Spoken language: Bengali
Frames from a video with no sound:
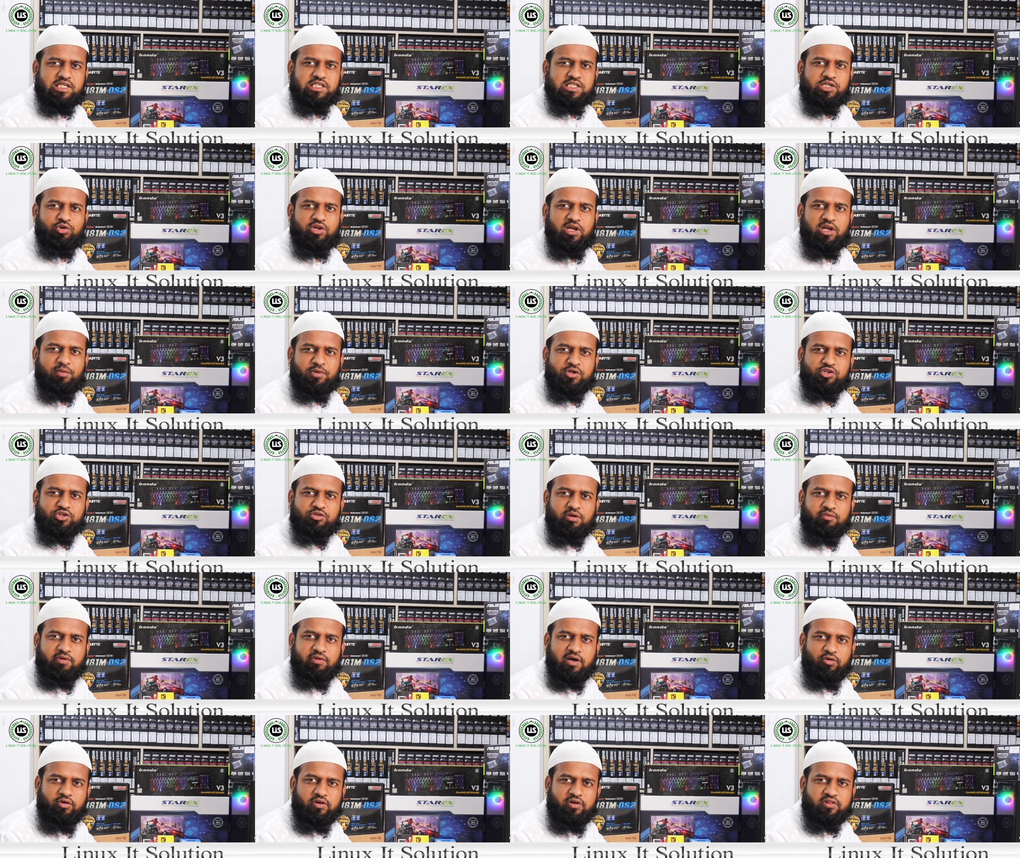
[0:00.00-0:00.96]
আশা করি আপনারা
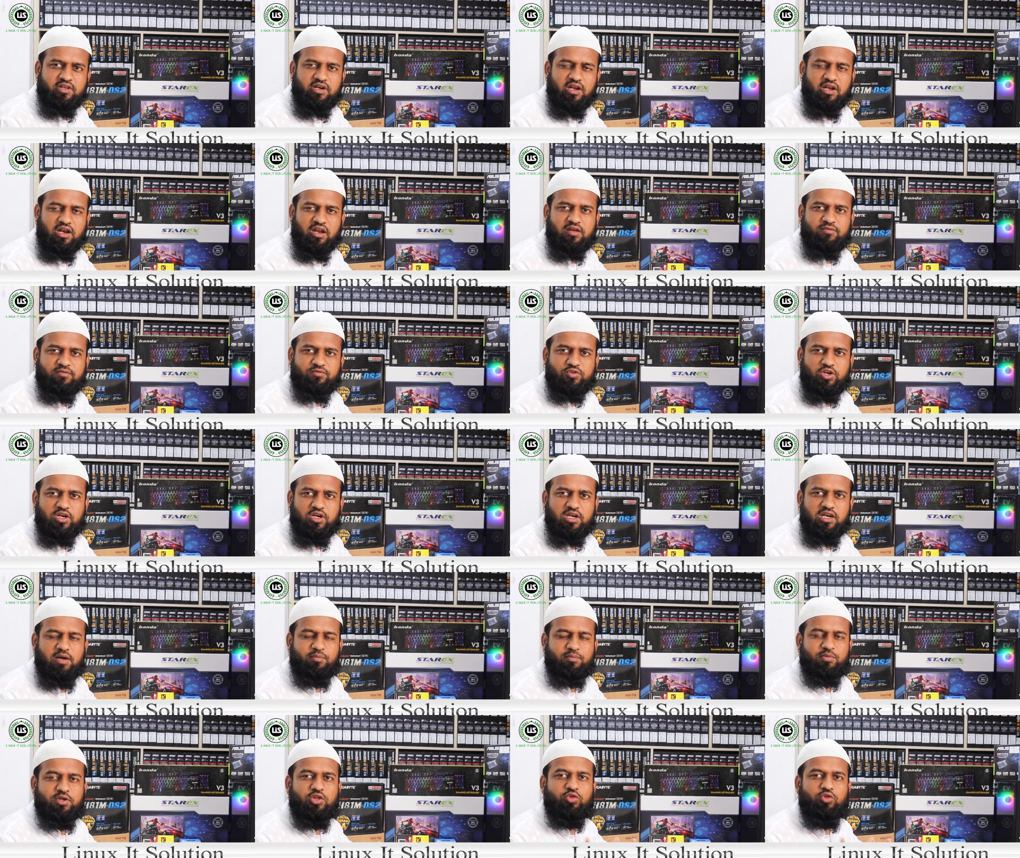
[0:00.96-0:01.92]
সবাই ভালো আছেন
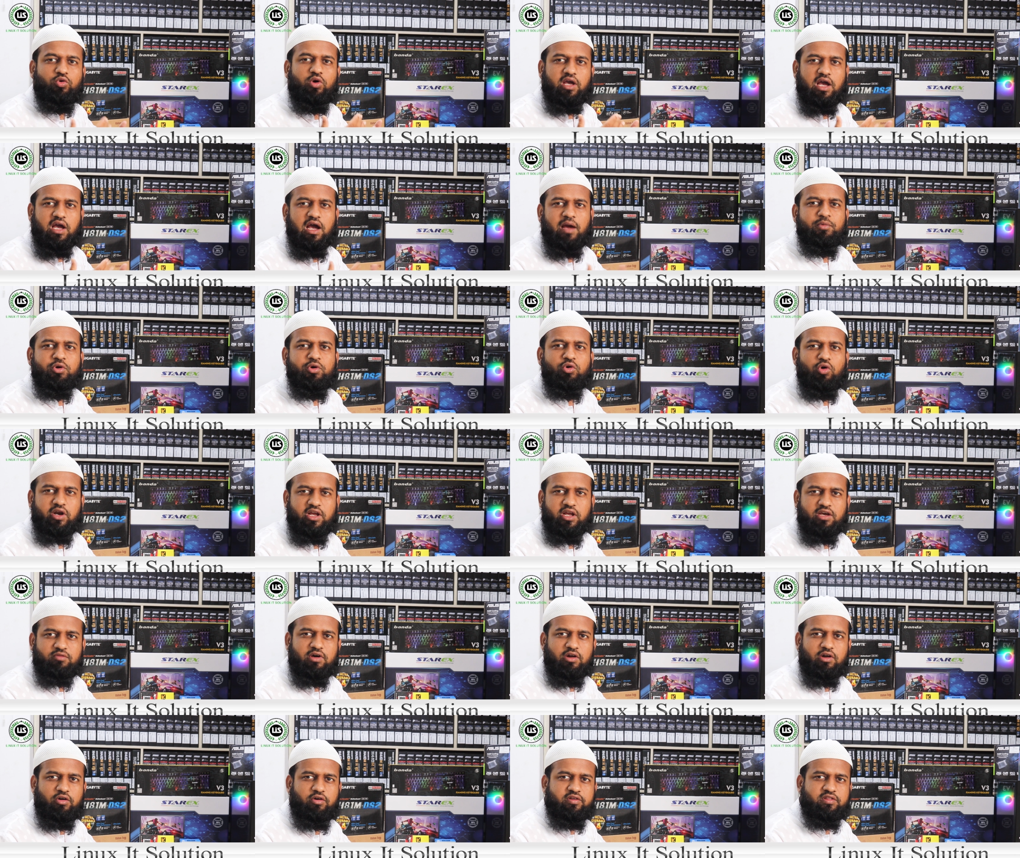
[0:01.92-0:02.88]
আলহামদুলিল্লাহ আপনাদের দয় আমিও
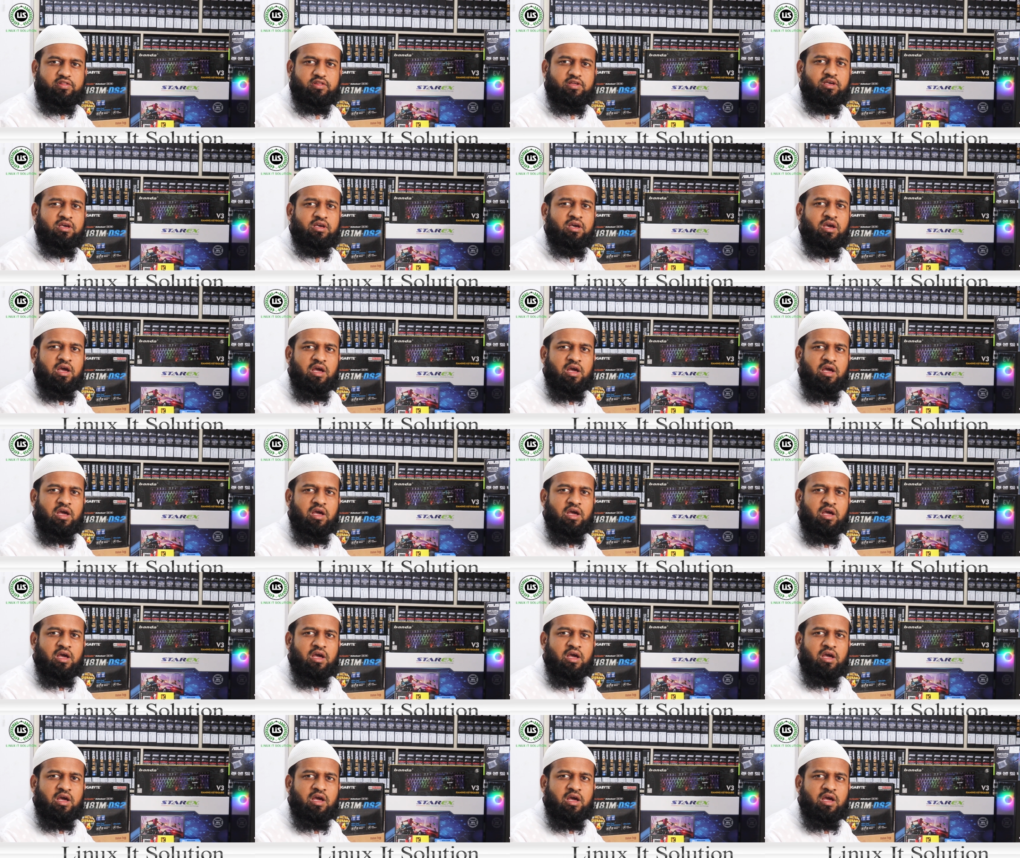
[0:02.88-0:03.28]
অনেক ভালো আছি